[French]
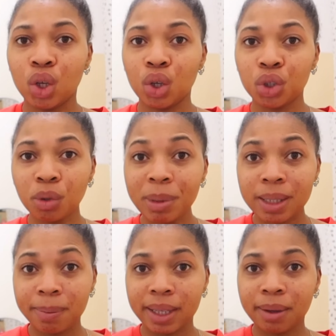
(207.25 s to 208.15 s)
Euh, je
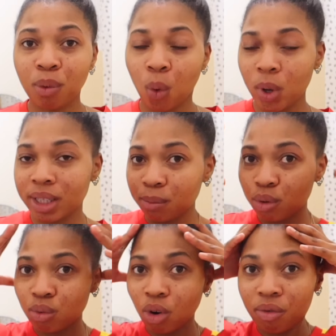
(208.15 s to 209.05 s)
m'explique pourquoi ça me
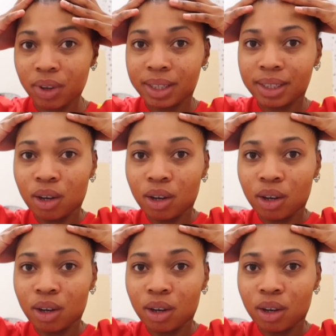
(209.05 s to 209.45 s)
saoule. En fait,